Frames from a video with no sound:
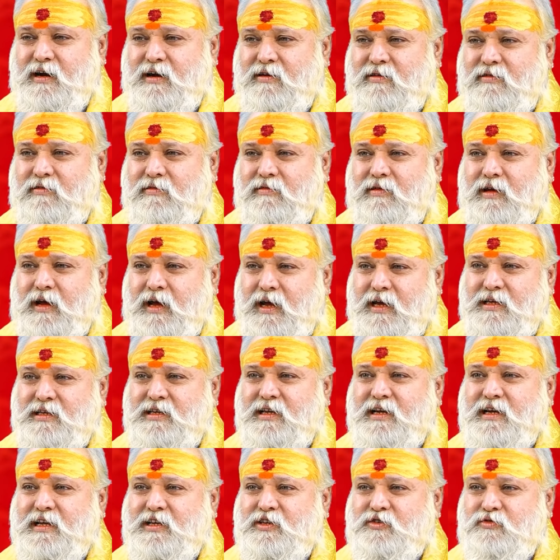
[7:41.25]
నాడు
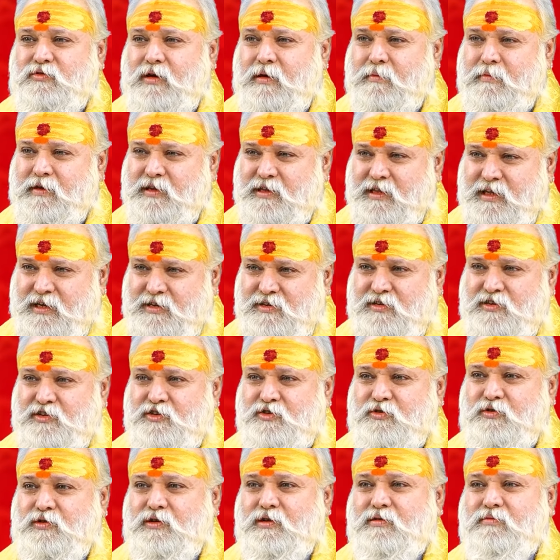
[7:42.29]
ఆంజనేయ స్వామిని
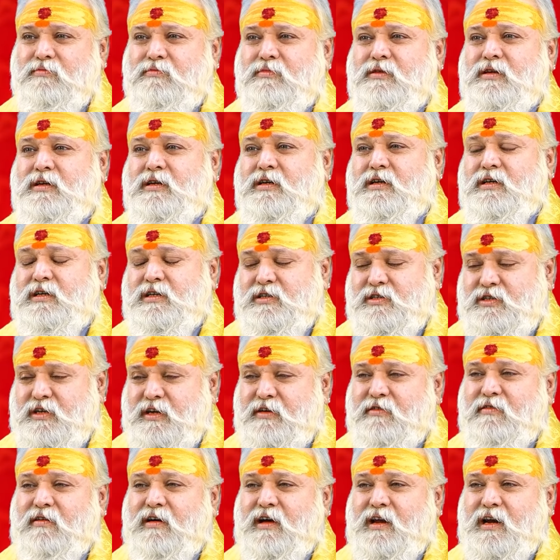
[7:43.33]
దర్శించుకోవడం
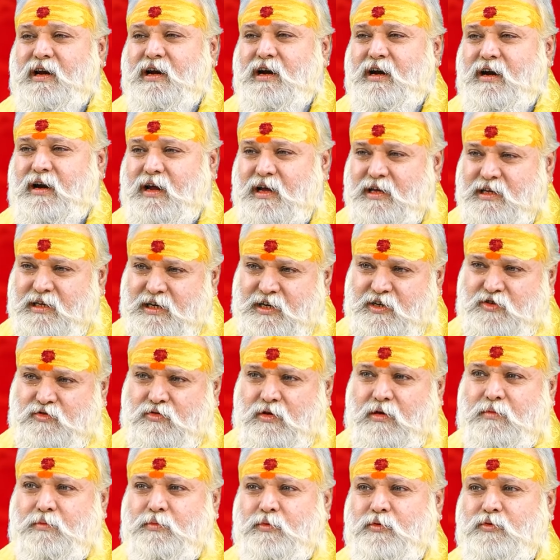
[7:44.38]
శనివారం నాడు ఆంజనేయ
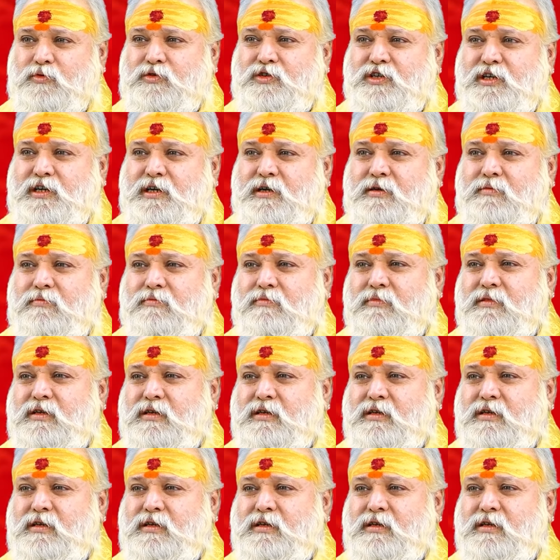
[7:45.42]
స్వామి పూజ చేయడం